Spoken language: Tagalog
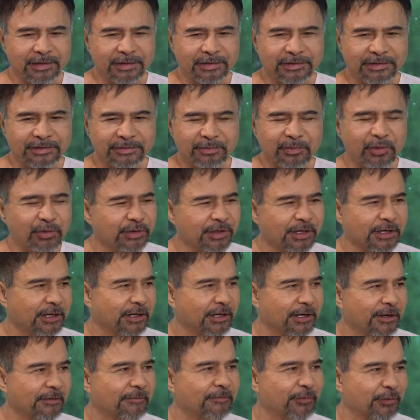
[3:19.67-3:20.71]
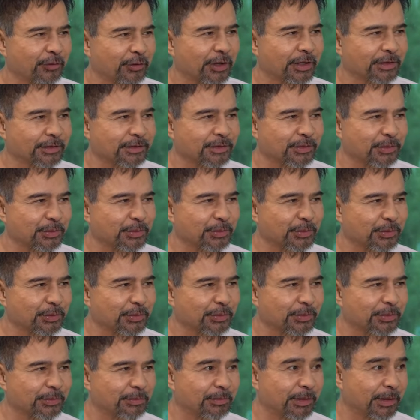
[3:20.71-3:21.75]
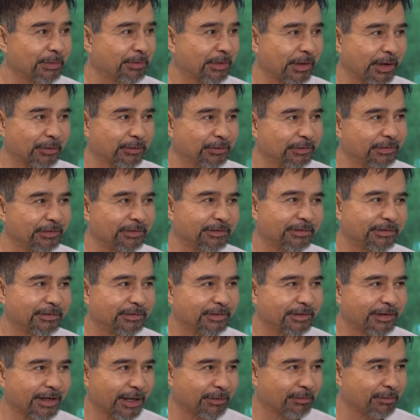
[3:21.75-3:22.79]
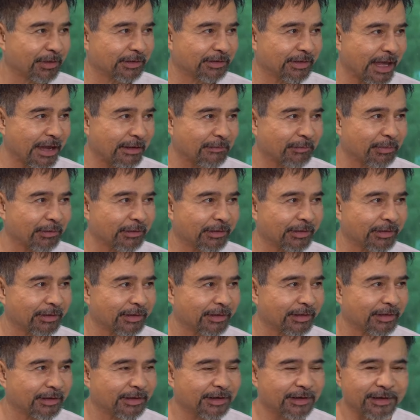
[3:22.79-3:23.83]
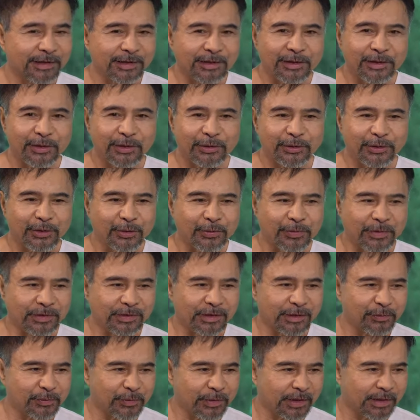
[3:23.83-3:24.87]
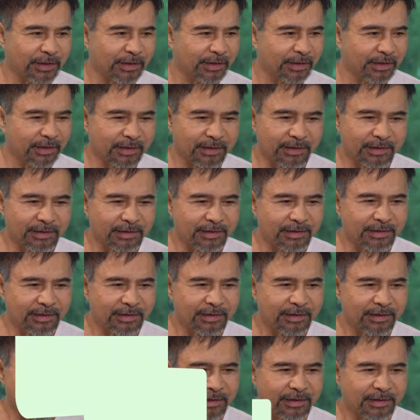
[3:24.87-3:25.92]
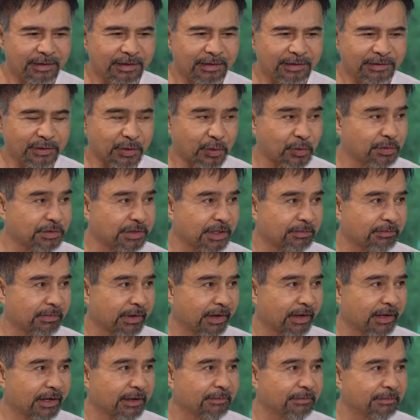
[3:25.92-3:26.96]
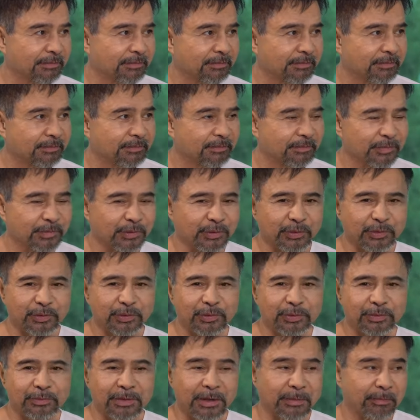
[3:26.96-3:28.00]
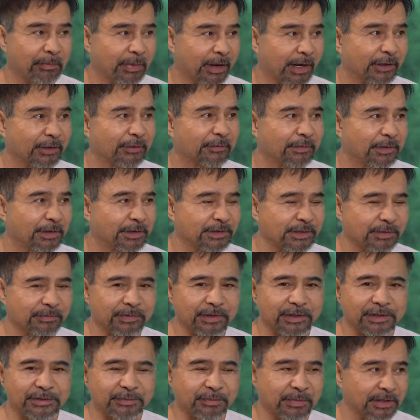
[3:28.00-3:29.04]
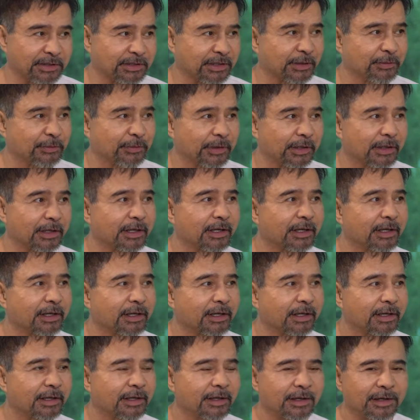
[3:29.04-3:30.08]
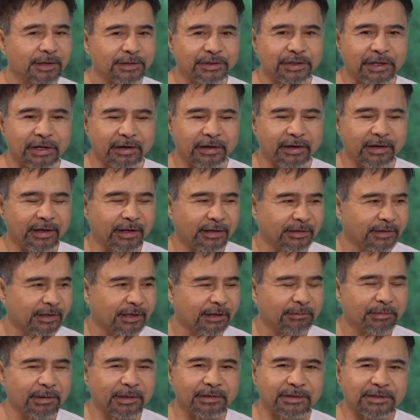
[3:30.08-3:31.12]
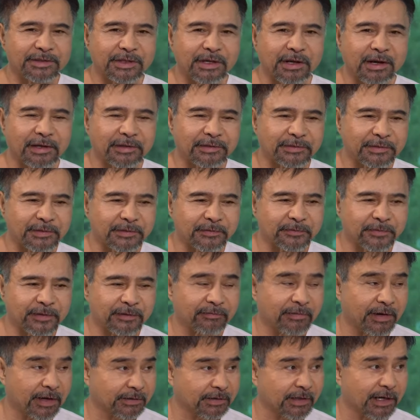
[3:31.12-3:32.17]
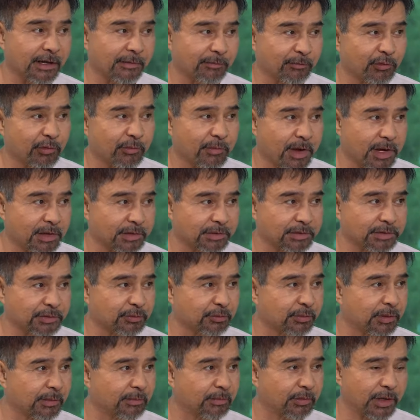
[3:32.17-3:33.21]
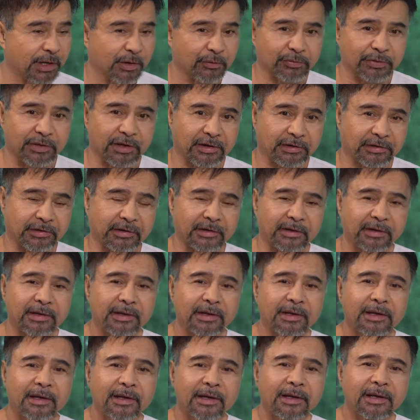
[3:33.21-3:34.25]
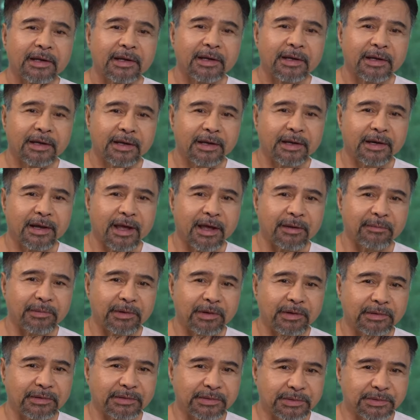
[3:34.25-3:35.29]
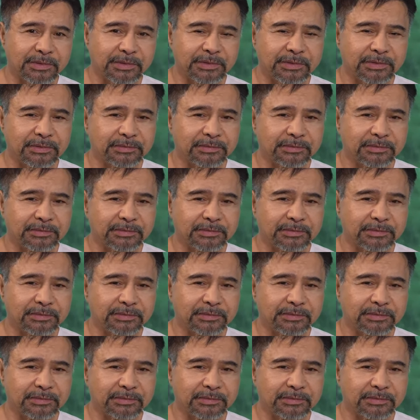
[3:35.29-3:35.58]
It's more than enough for us to be proud and be thankful knowing that you are chosen by Him to be part of this a very special work, sharing and giving these kinds of uh, vital information to people out there and I am here to